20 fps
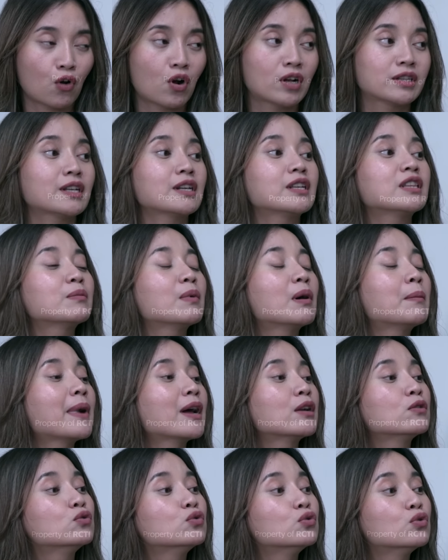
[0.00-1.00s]
Kalau nggak nanti Bang
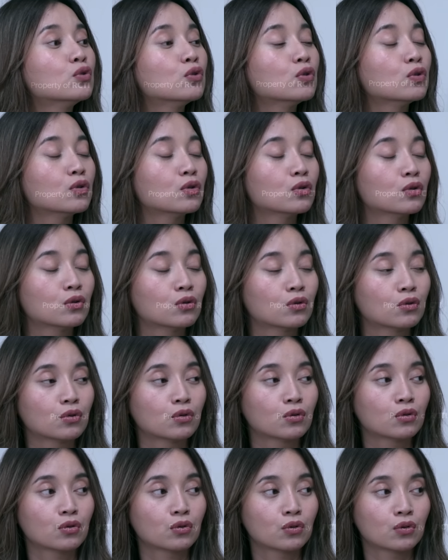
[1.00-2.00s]
Pandu.
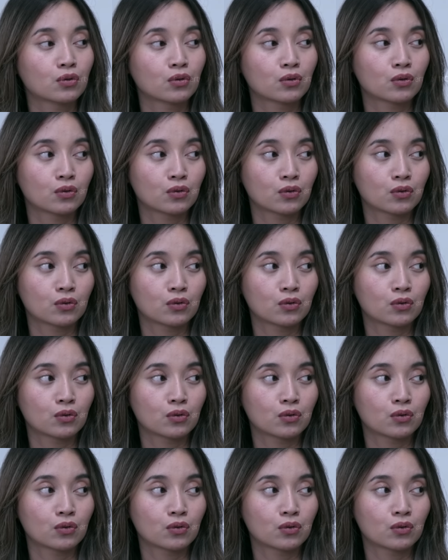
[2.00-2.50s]
Nggak usah deh,